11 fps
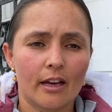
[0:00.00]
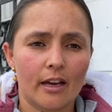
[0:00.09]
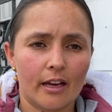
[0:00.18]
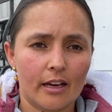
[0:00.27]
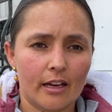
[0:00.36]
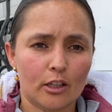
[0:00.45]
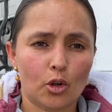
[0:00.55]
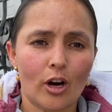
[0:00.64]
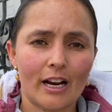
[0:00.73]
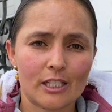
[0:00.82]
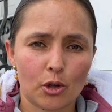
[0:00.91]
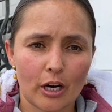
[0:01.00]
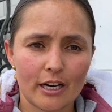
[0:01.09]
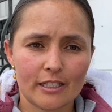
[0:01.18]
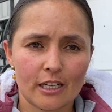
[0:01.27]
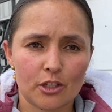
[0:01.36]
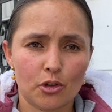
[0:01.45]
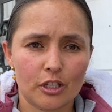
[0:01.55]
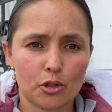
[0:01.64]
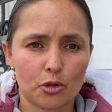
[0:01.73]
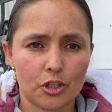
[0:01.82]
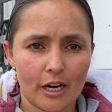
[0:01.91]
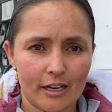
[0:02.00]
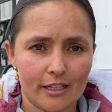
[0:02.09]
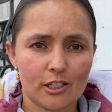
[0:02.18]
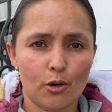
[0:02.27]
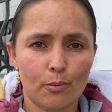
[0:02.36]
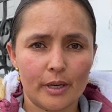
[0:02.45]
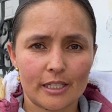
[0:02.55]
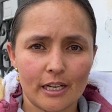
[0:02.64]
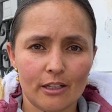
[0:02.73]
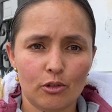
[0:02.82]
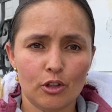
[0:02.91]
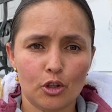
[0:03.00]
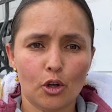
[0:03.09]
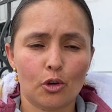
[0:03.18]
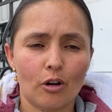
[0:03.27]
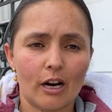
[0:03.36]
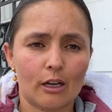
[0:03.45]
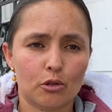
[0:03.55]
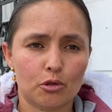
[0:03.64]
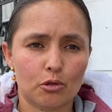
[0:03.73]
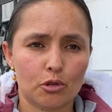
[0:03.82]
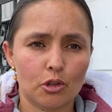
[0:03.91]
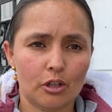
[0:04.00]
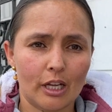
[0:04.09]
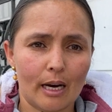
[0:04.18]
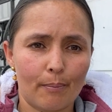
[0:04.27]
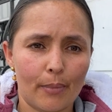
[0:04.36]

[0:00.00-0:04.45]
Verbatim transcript: Eh, todas las organizaciones sociales conversando en torno a la construcción de la